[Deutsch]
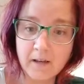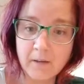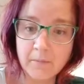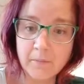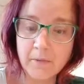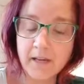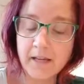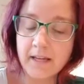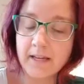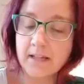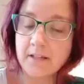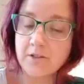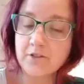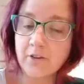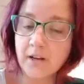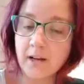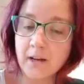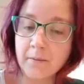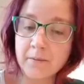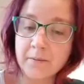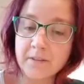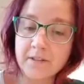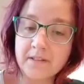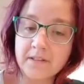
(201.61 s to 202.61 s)
Paige
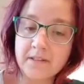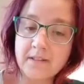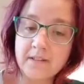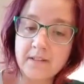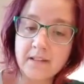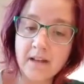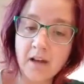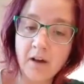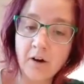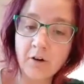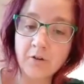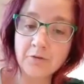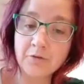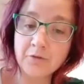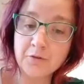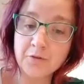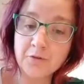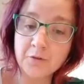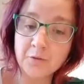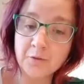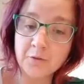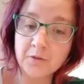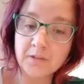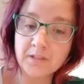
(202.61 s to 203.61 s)
rappelte sich auf und
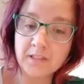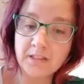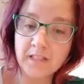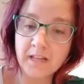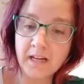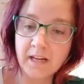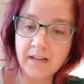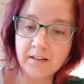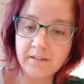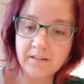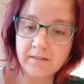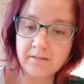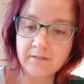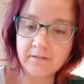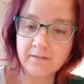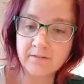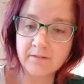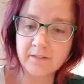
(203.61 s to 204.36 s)
zog sich an.